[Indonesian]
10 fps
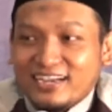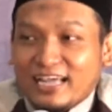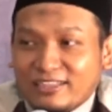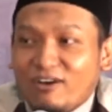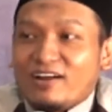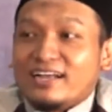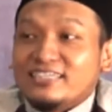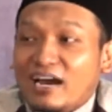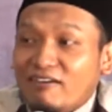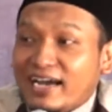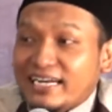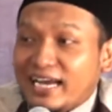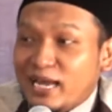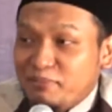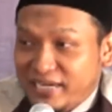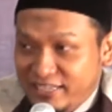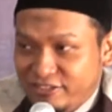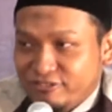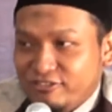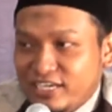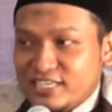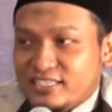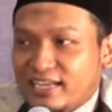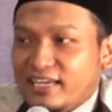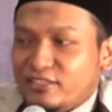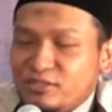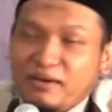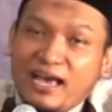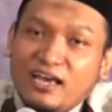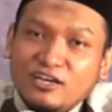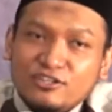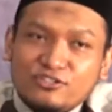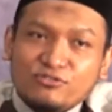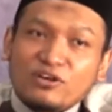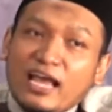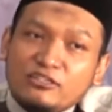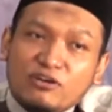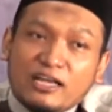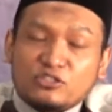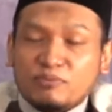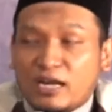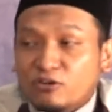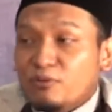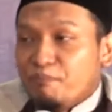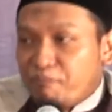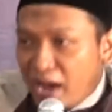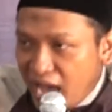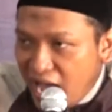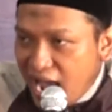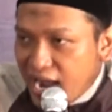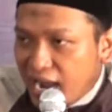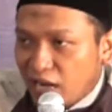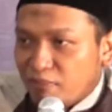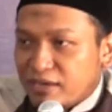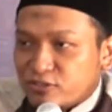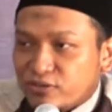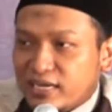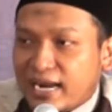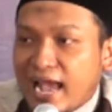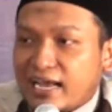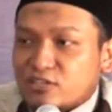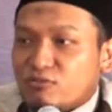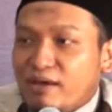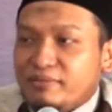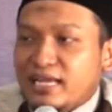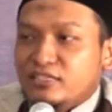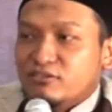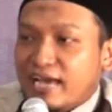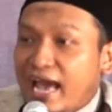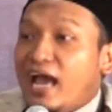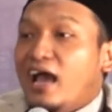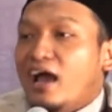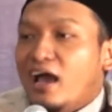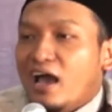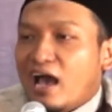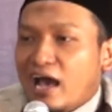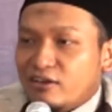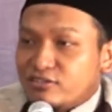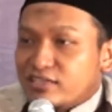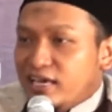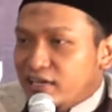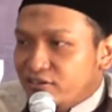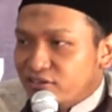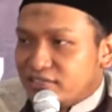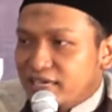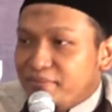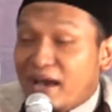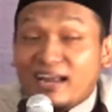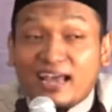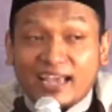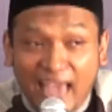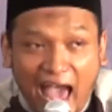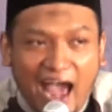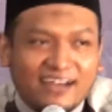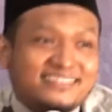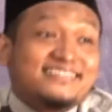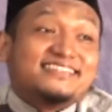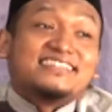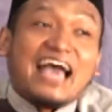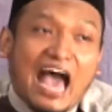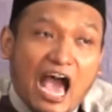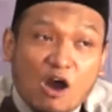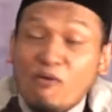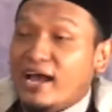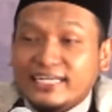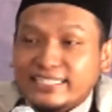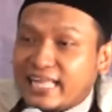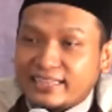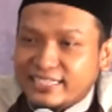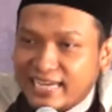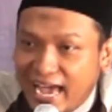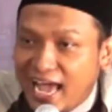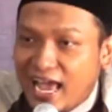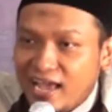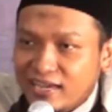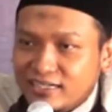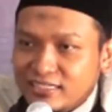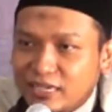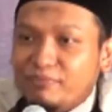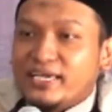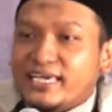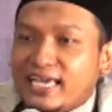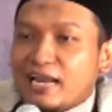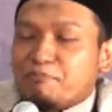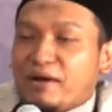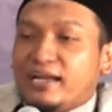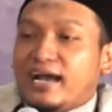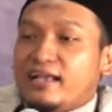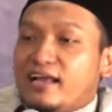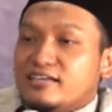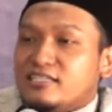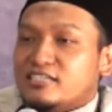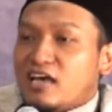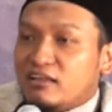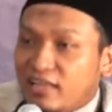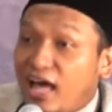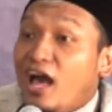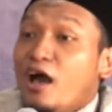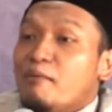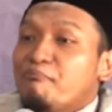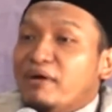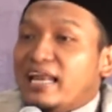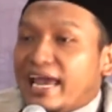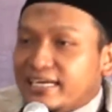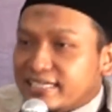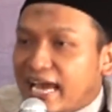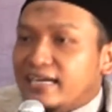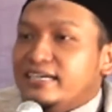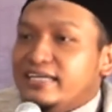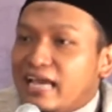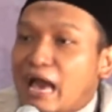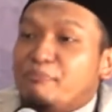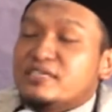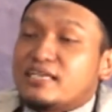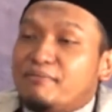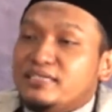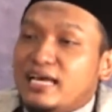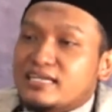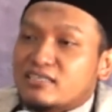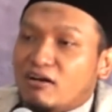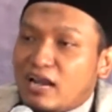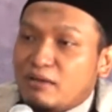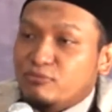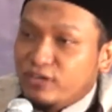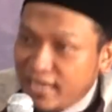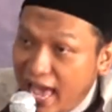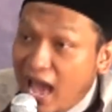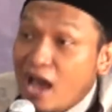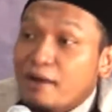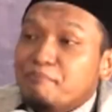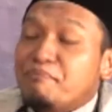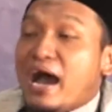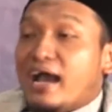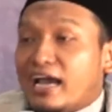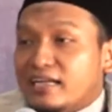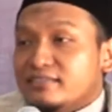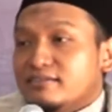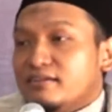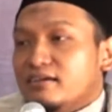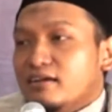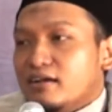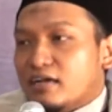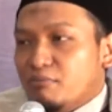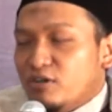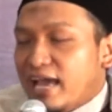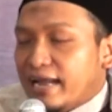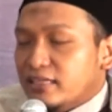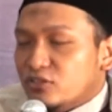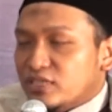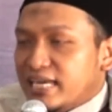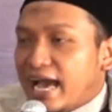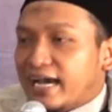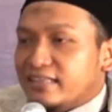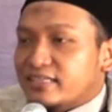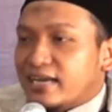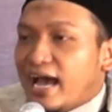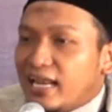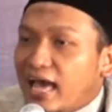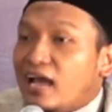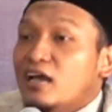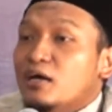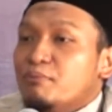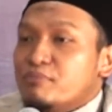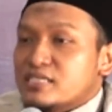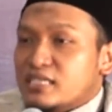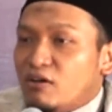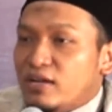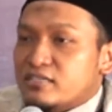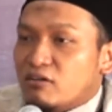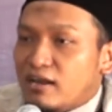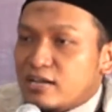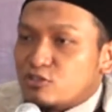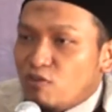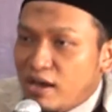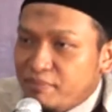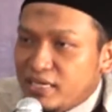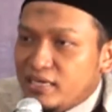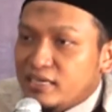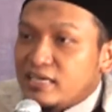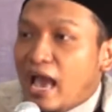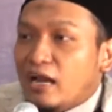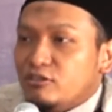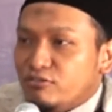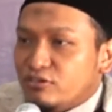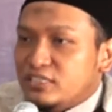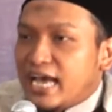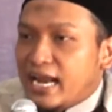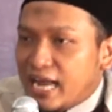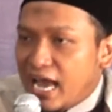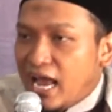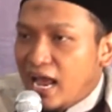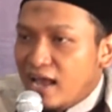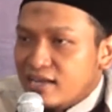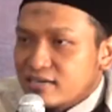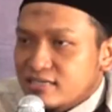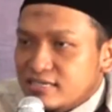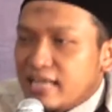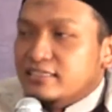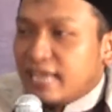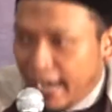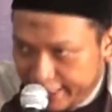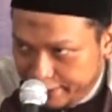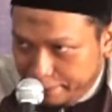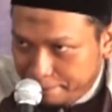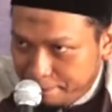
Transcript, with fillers: Kan kata orang Jawa kadang-kadang begitu. Istri itu mah surga juga cuma numpang. Kalau masuk neraka suaminya juga harus ngikut. Gimana ya? Enggak, wanita tidak Demikian pandangannya di sisi Allah, melainkan dia bisa menjadi seorang mulia, bahkan kemuliaan itu tidak akan terhalang meski oleh seorang suami yang durjana dan jahat.